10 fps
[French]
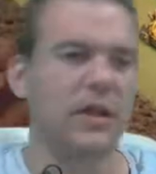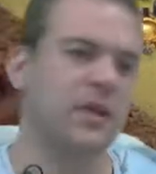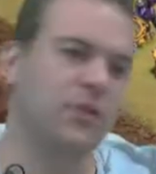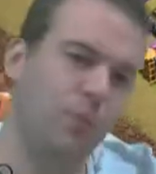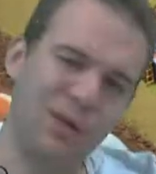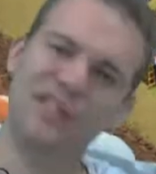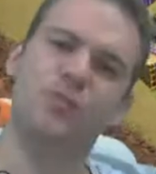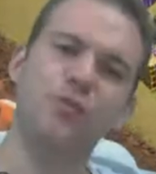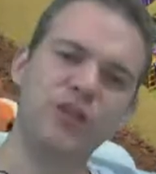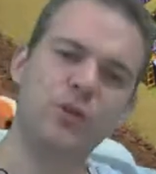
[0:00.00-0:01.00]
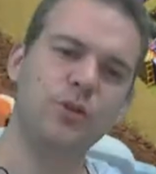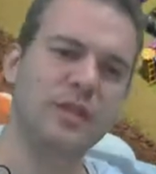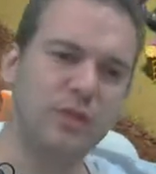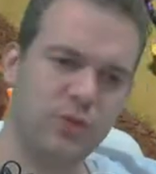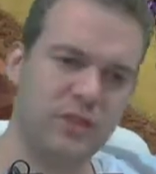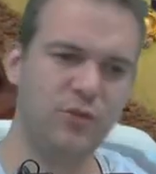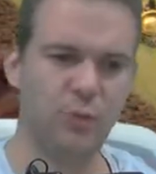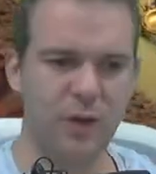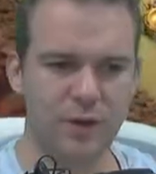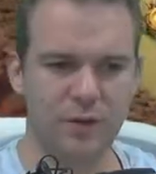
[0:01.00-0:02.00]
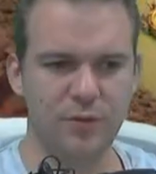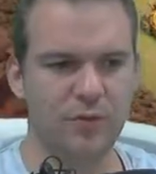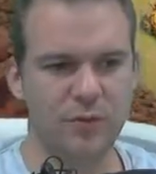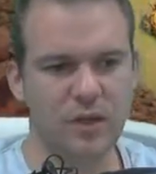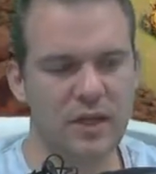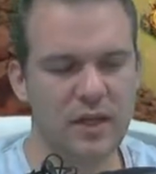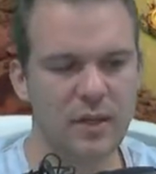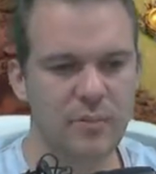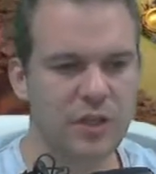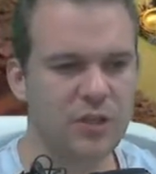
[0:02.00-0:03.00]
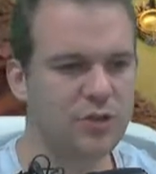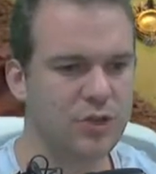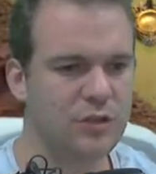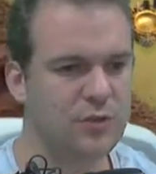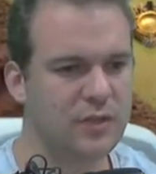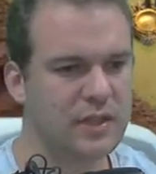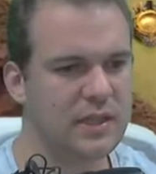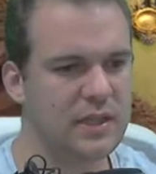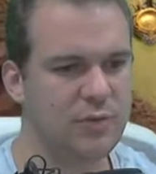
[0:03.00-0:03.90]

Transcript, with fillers: Ils sont partis du mauvais côté, donc ils ont pas euh, créé la brèche que j'attendais.